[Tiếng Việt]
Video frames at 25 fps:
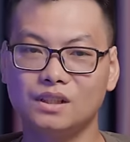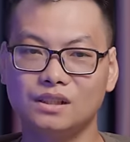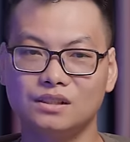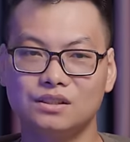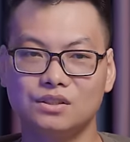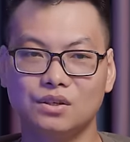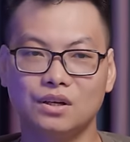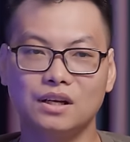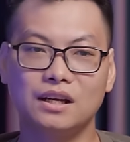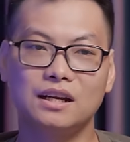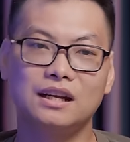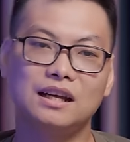
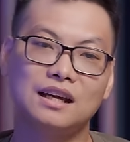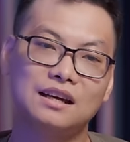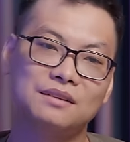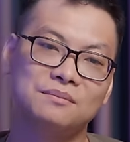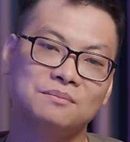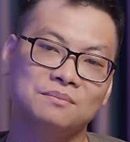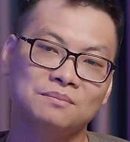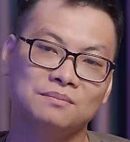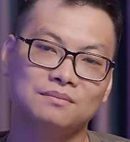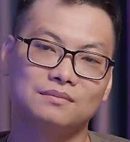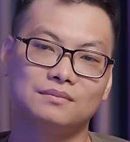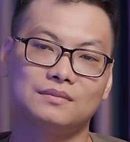Cho nên là
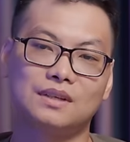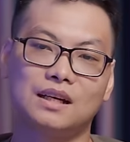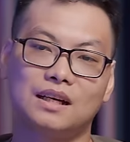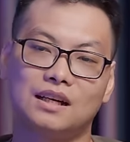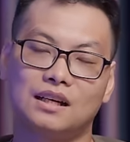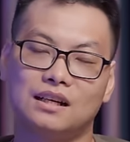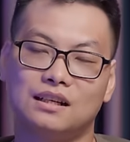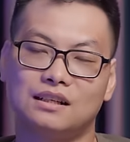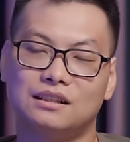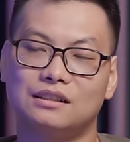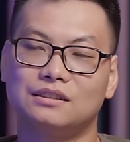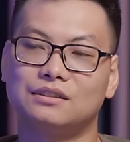
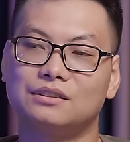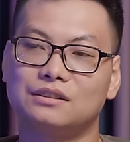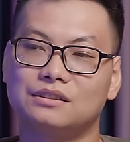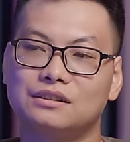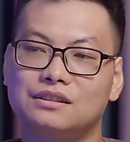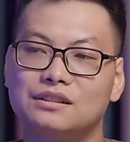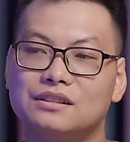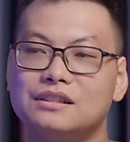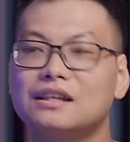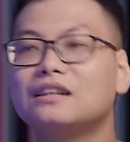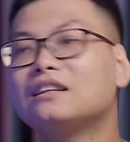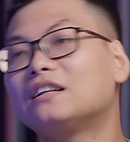uh,
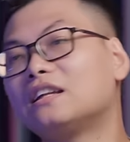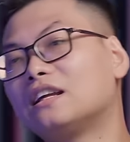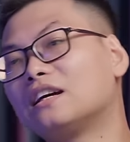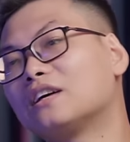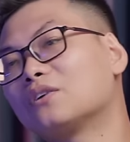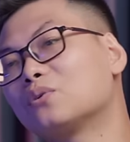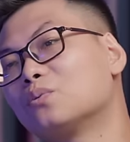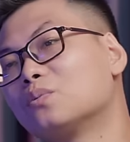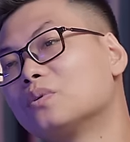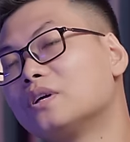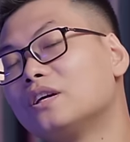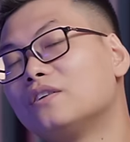thứ nhất là
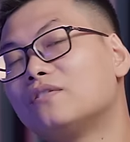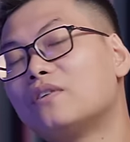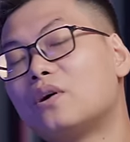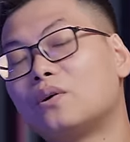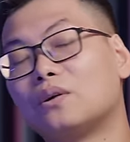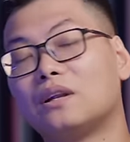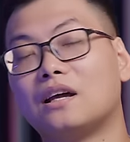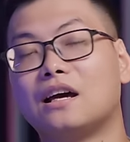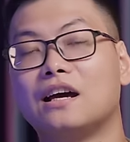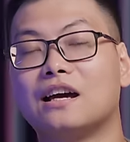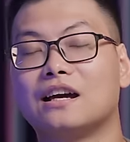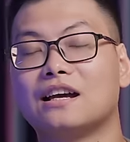cũng hy
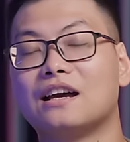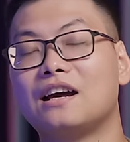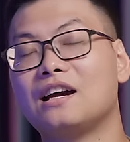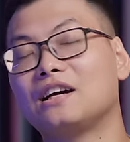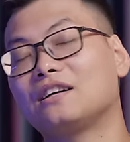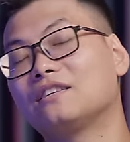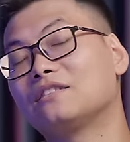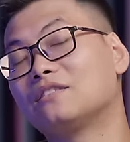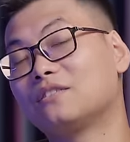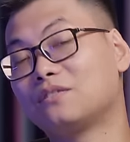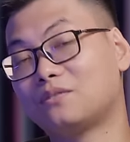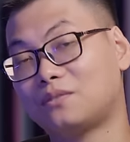vọng là các
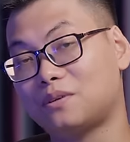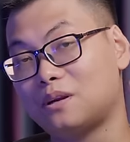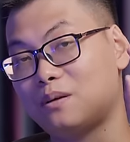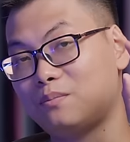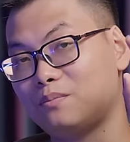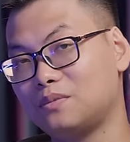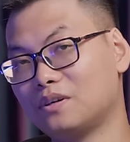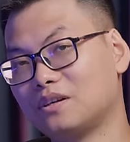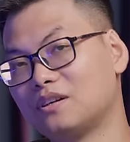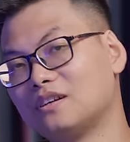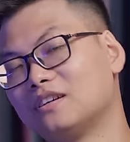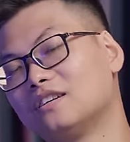
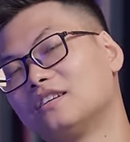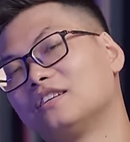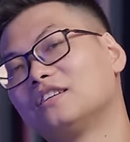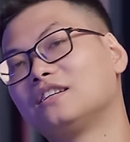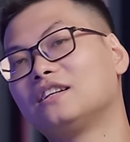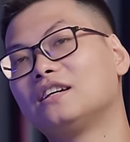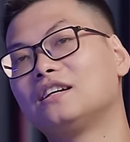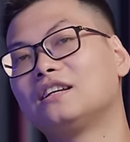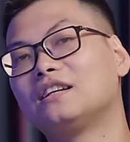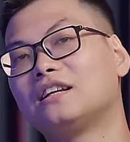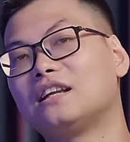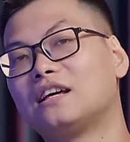rapper
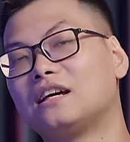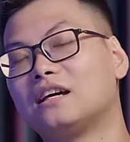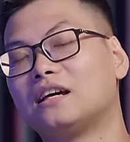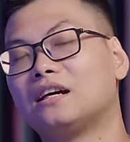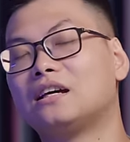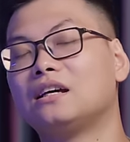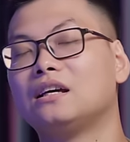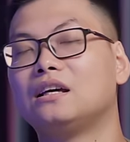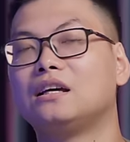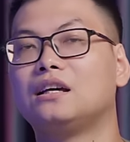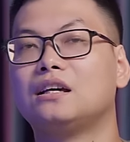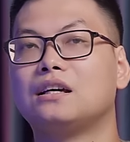nên là
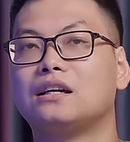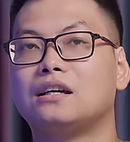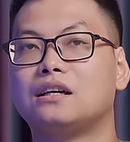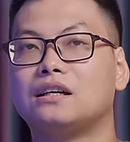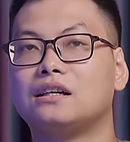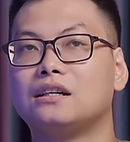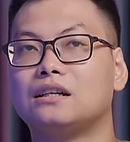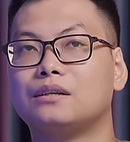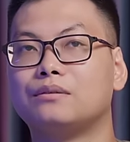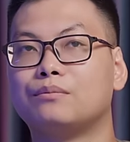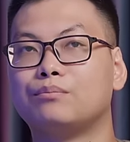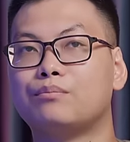
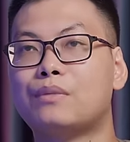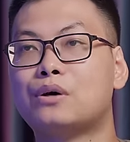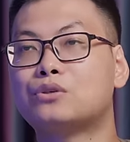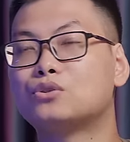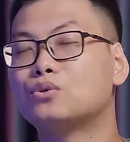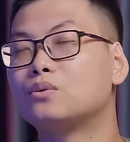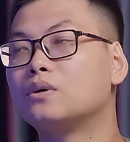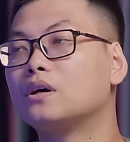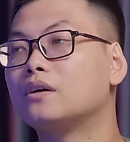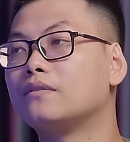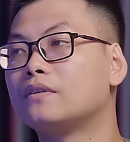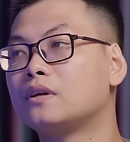uh, bao
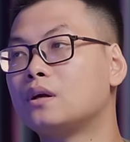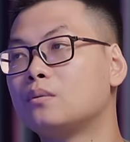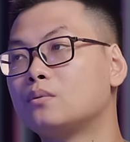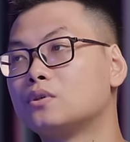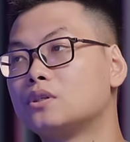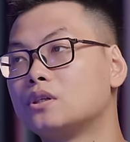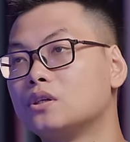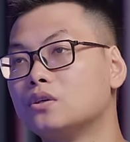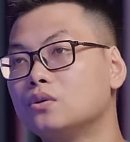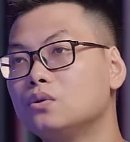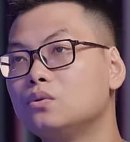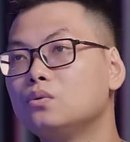dung hơn với nhau một
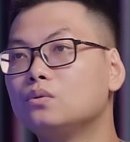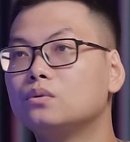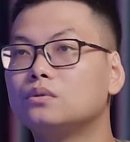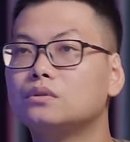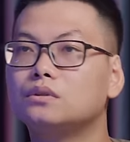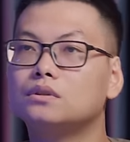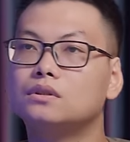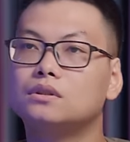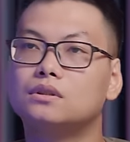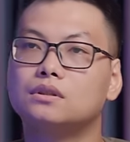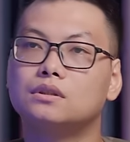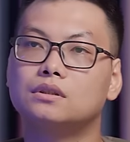xíu.
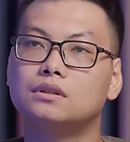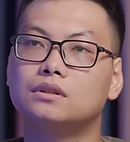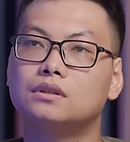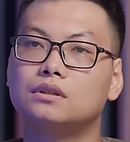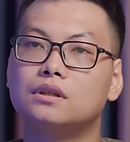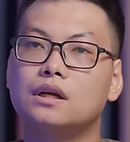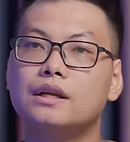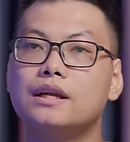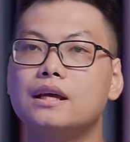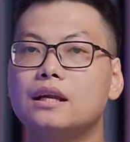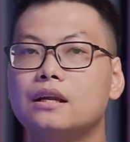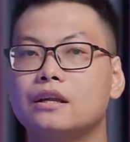
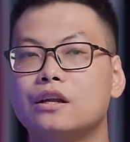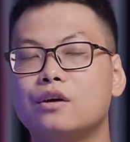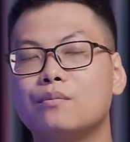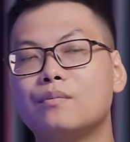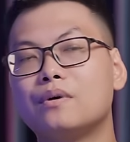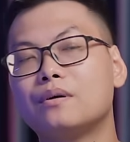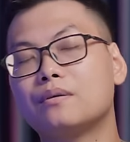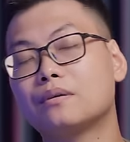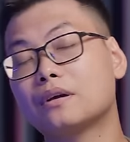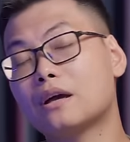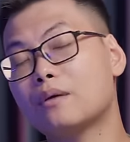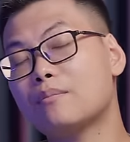Tất nhiên là nếu
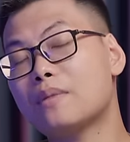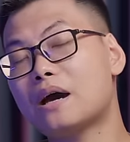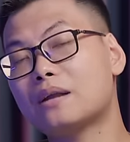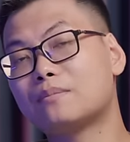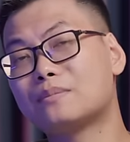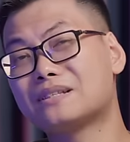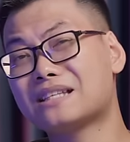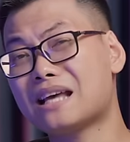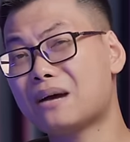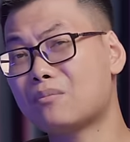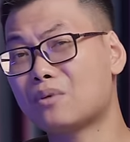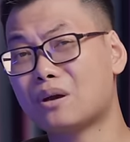mà các bạn
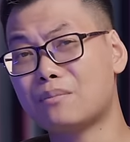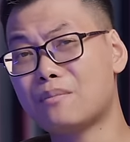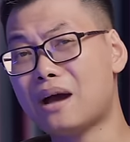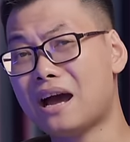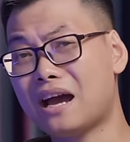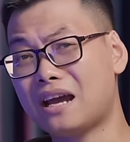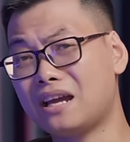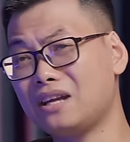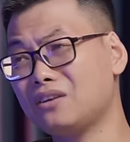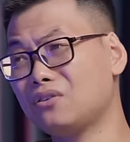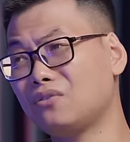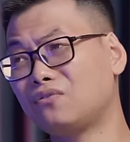mà ra một cái
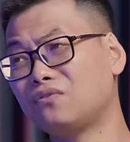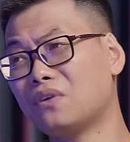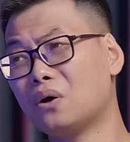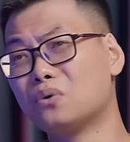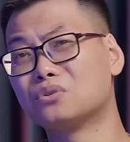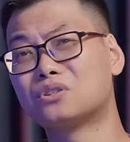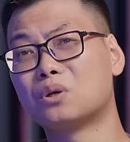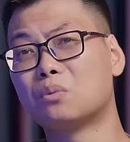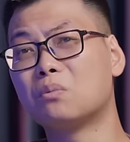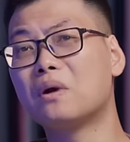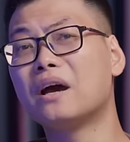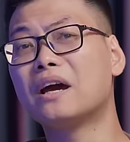bài ấy, nó
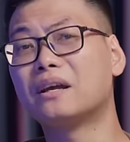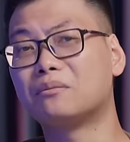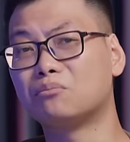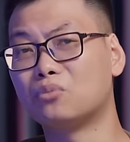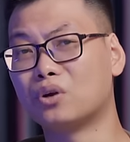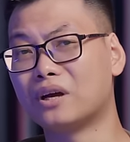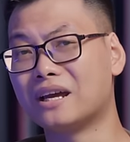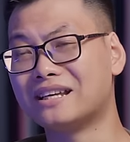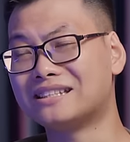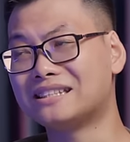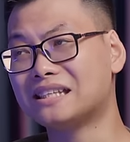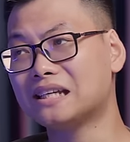flow giống hệt
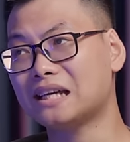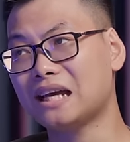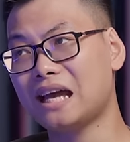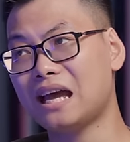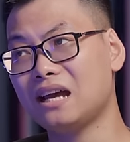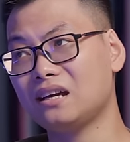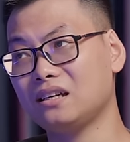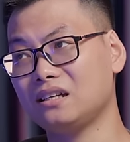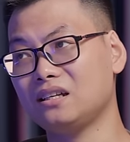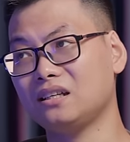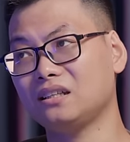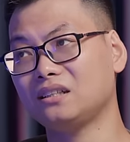một nghệ sĩ
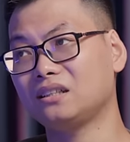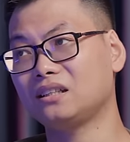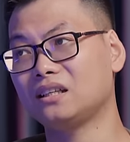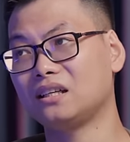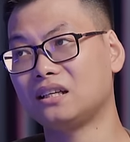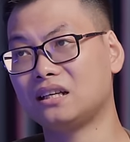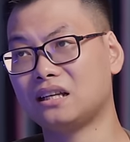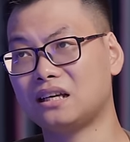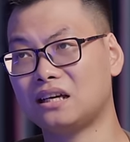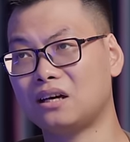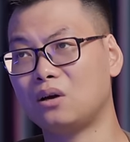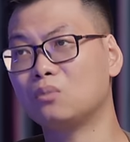khác ấy,
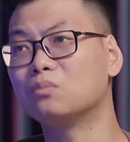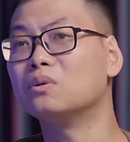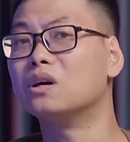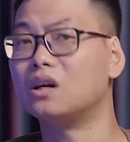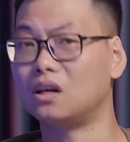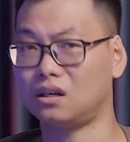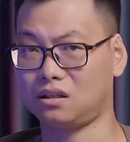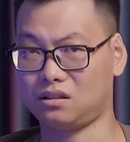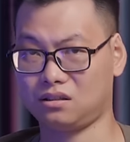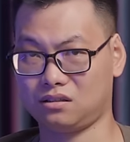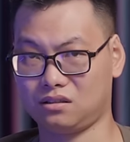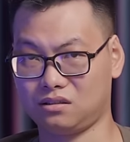thì là không được.